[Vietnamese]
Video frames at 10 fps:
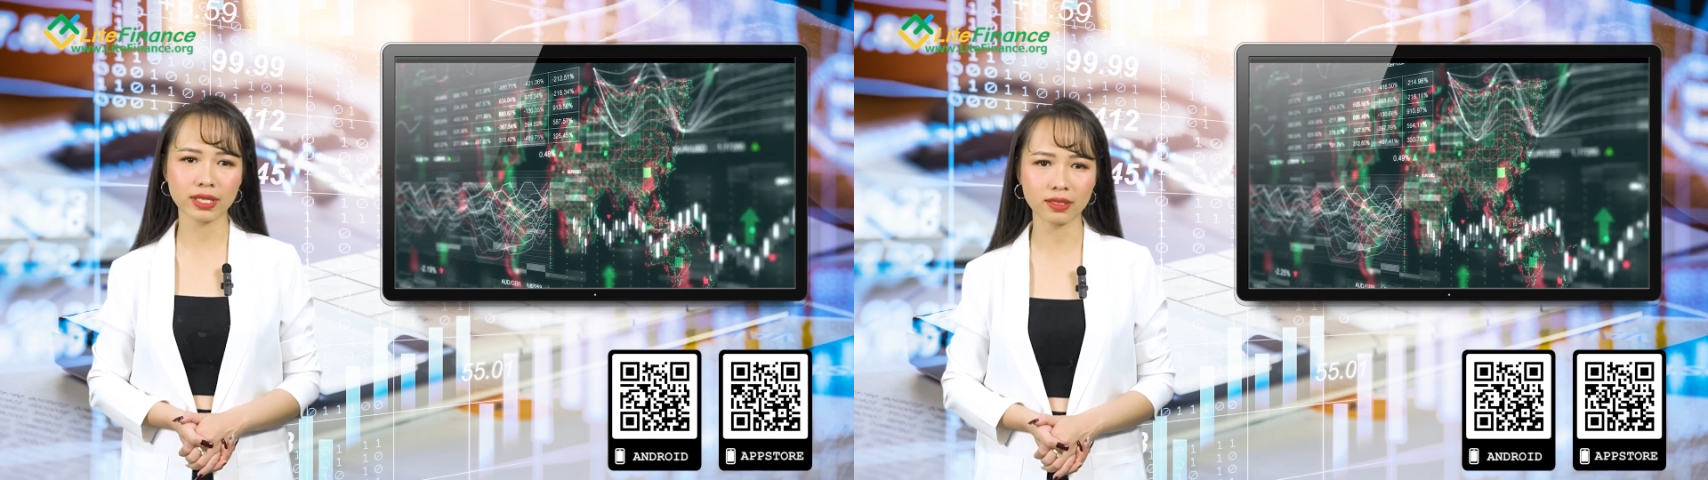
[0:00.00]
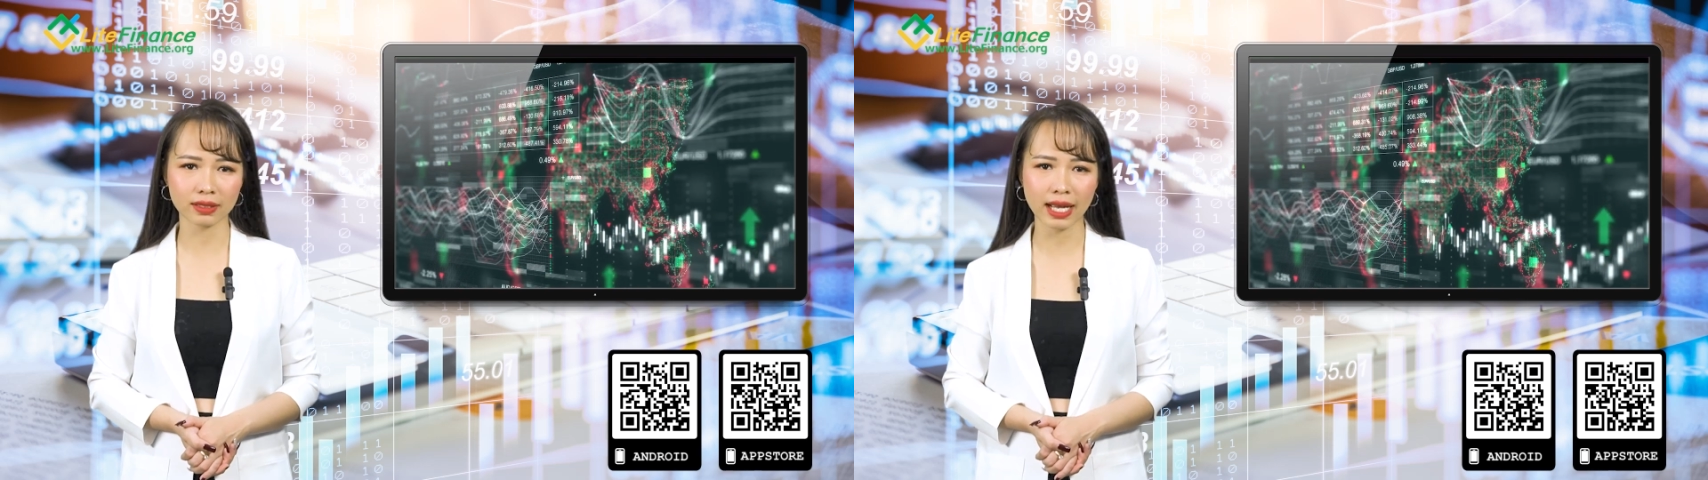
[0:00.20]

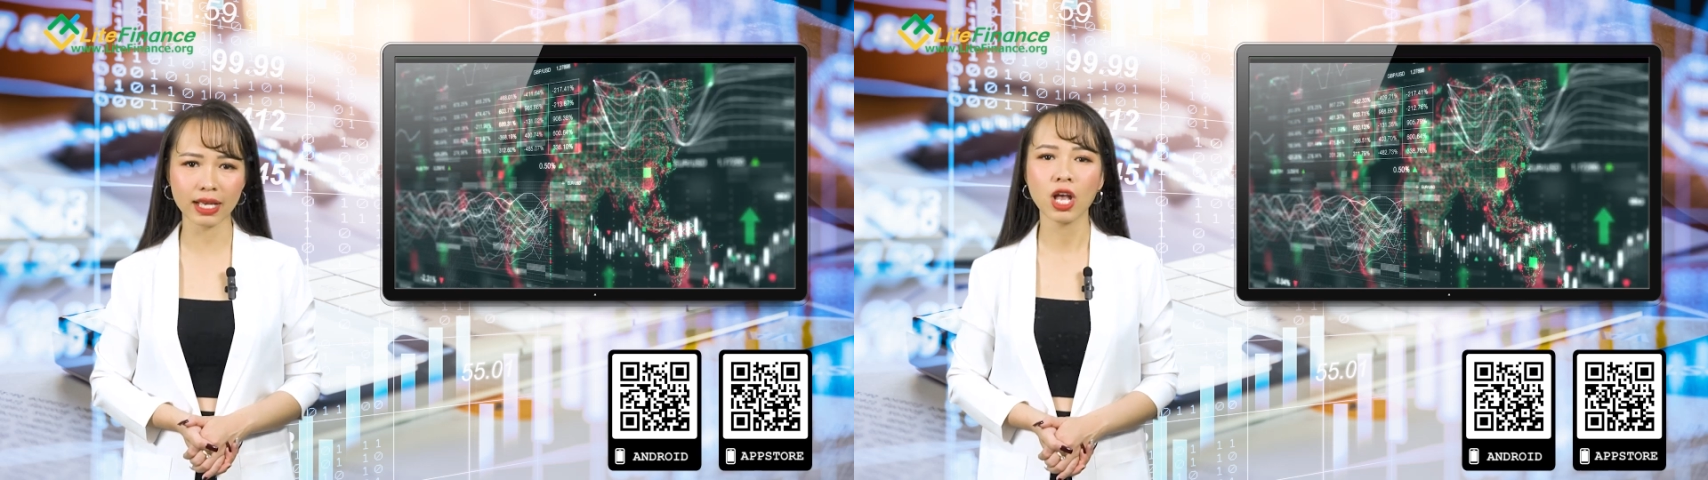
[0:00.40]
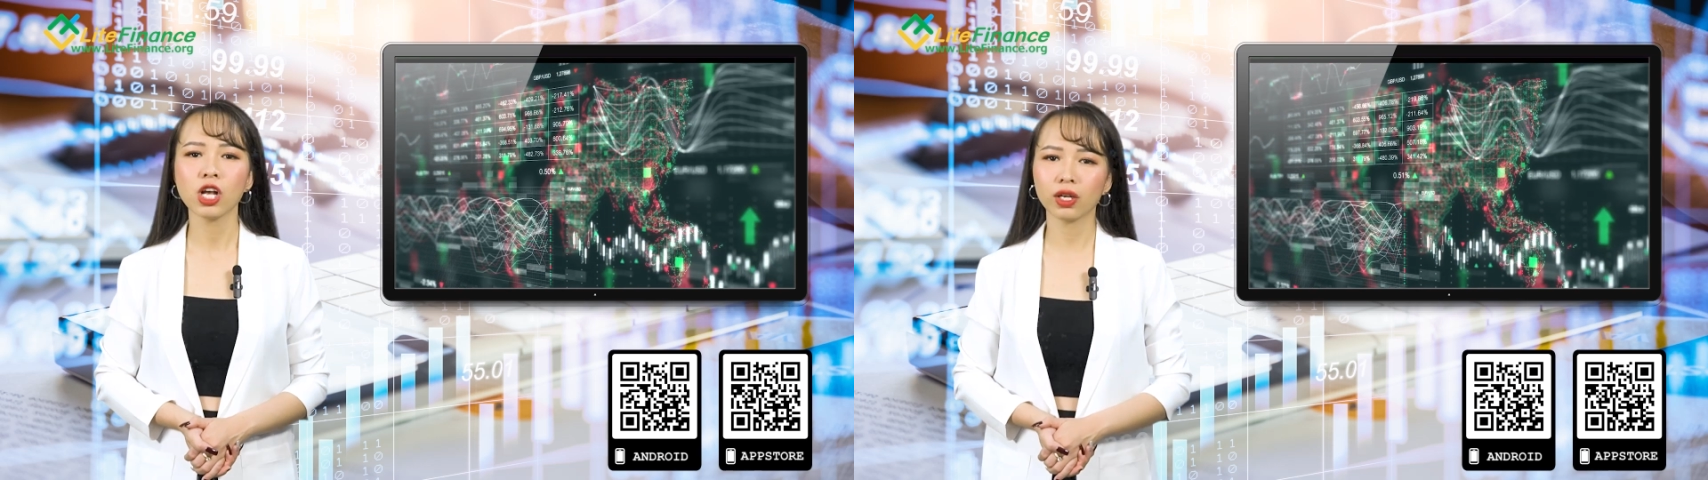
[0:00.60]
chiến lược
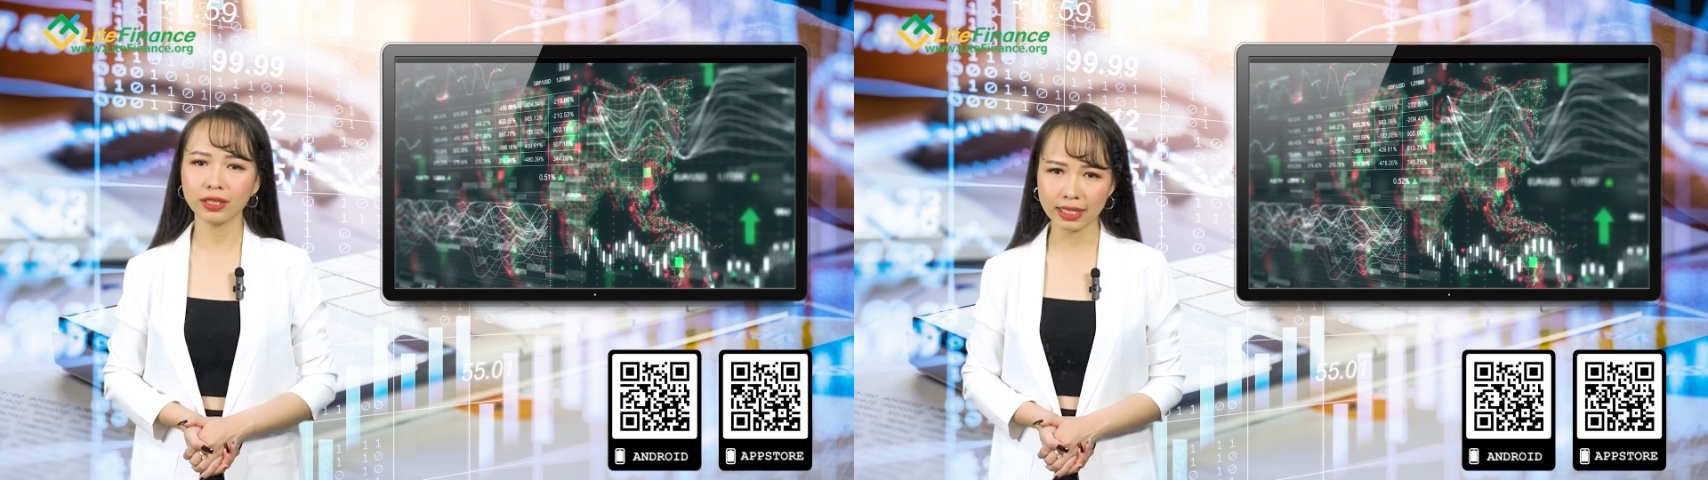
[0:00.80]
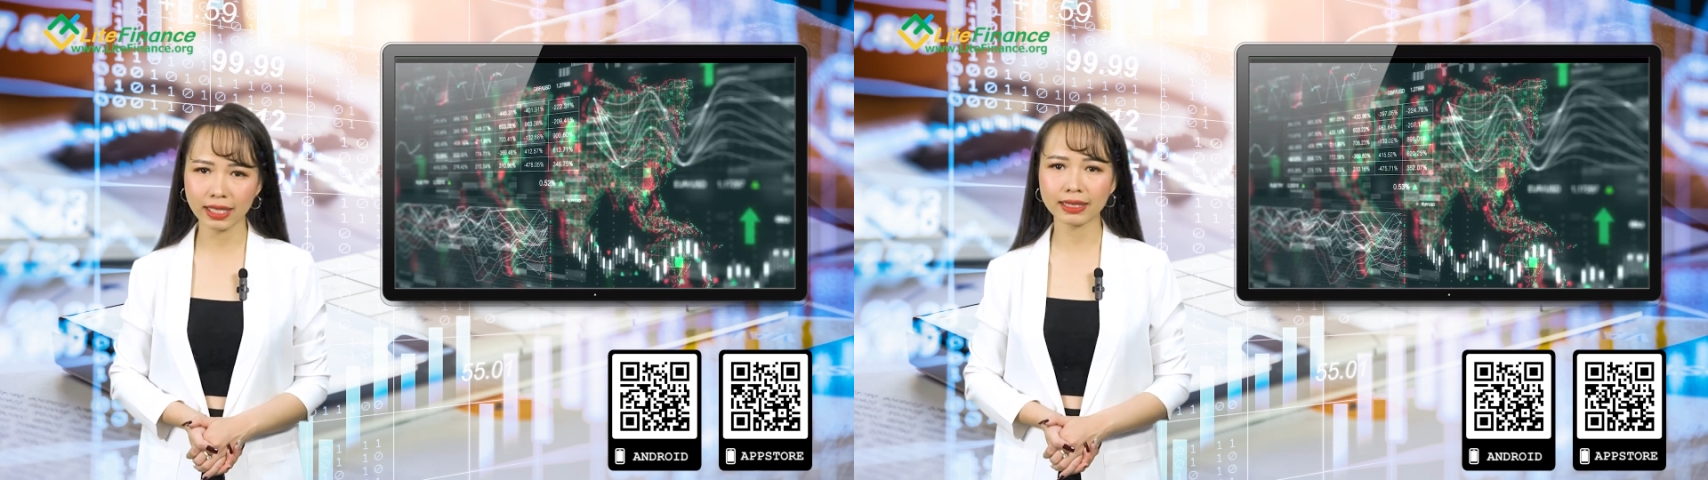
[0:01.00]
này có
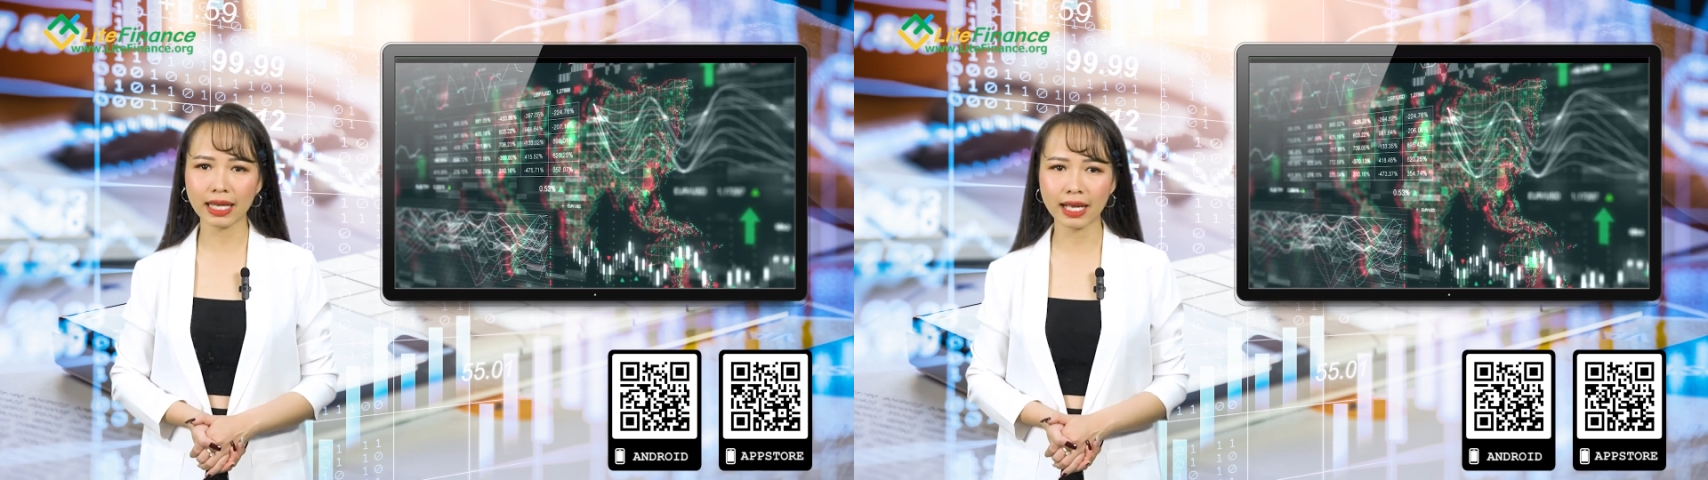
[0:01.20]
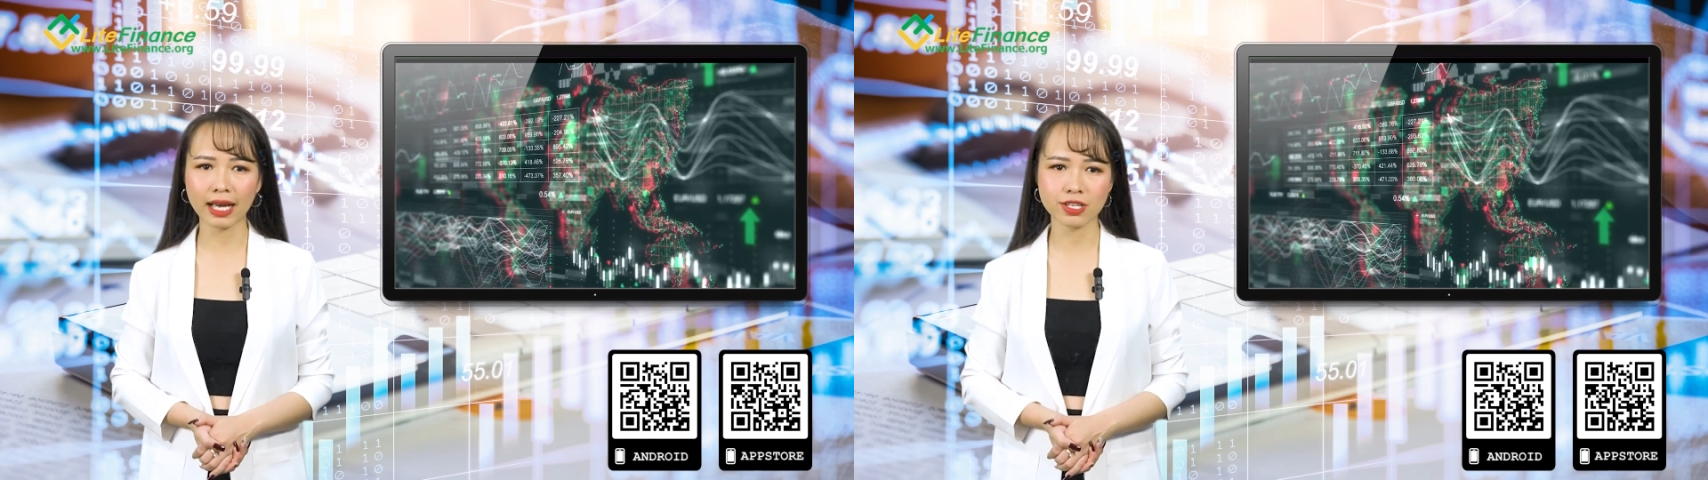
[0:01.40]
thể gây
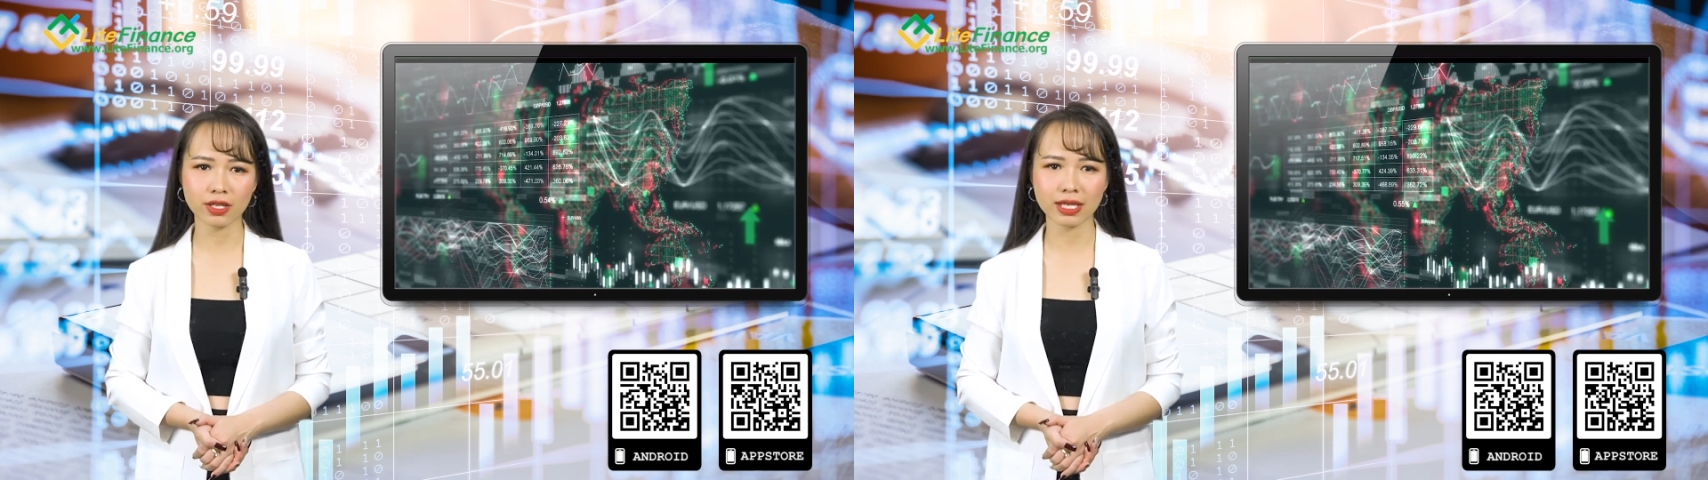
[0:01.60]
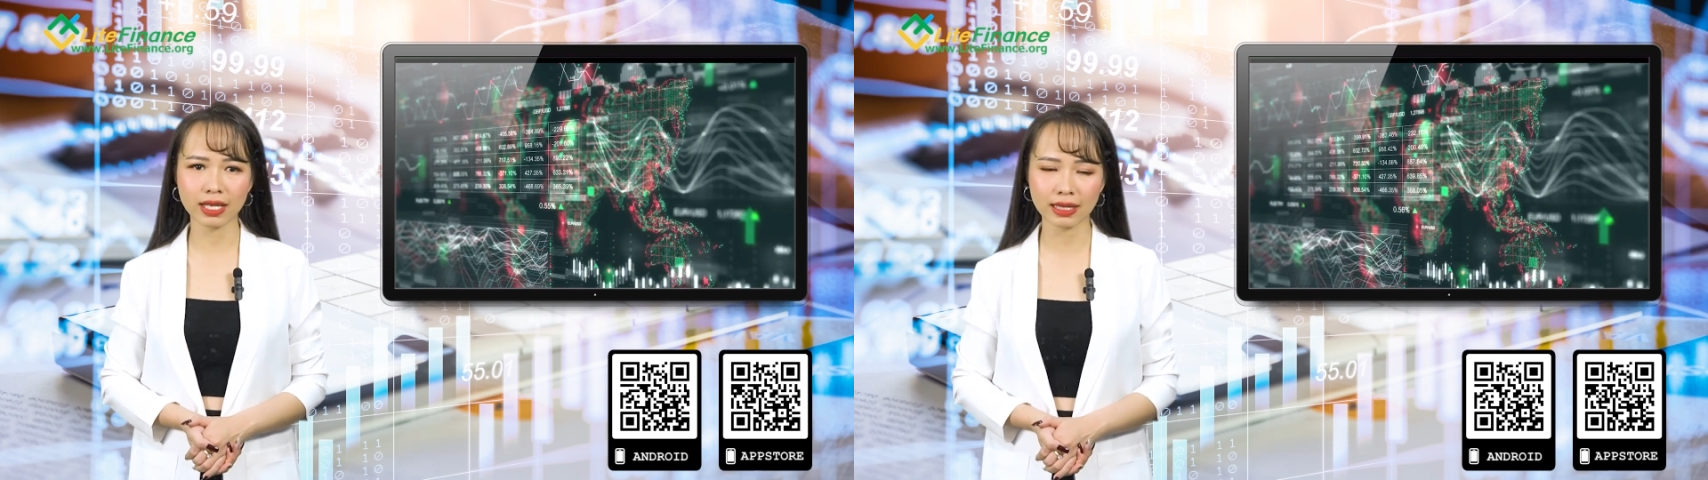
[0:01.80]
tai hại cho